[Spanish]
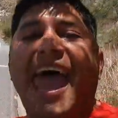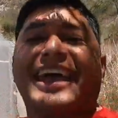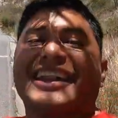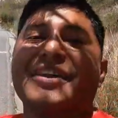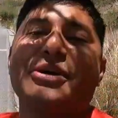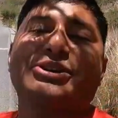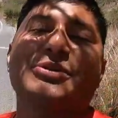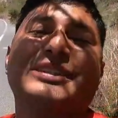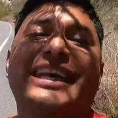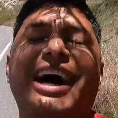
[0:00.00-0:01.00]
Hey, ¿qué tal amigos?
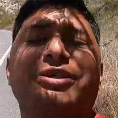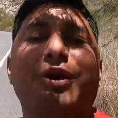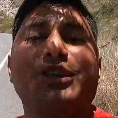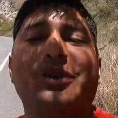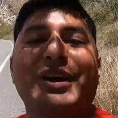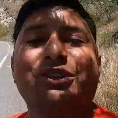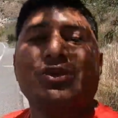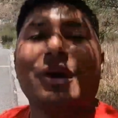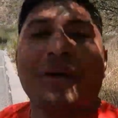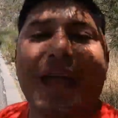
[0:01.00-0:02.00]
¿Cómo están? Espero que se encuentren
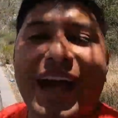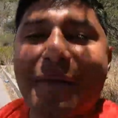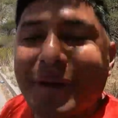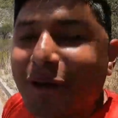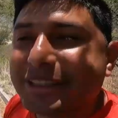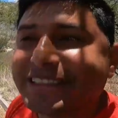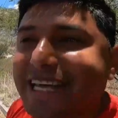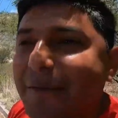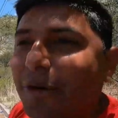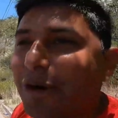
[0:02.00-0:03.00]
súper bien. Amigos,
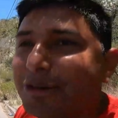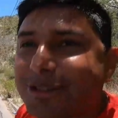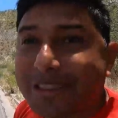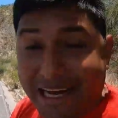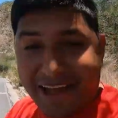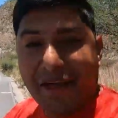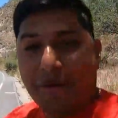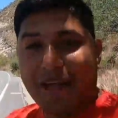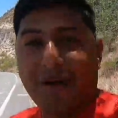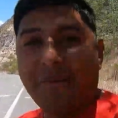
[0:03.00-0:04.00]
estamos cerca de
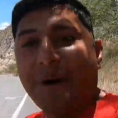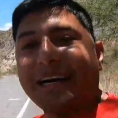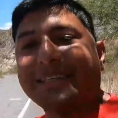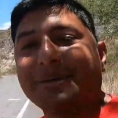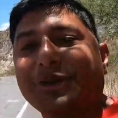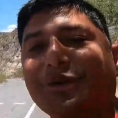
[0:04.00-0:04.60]
Guayabamba, estamos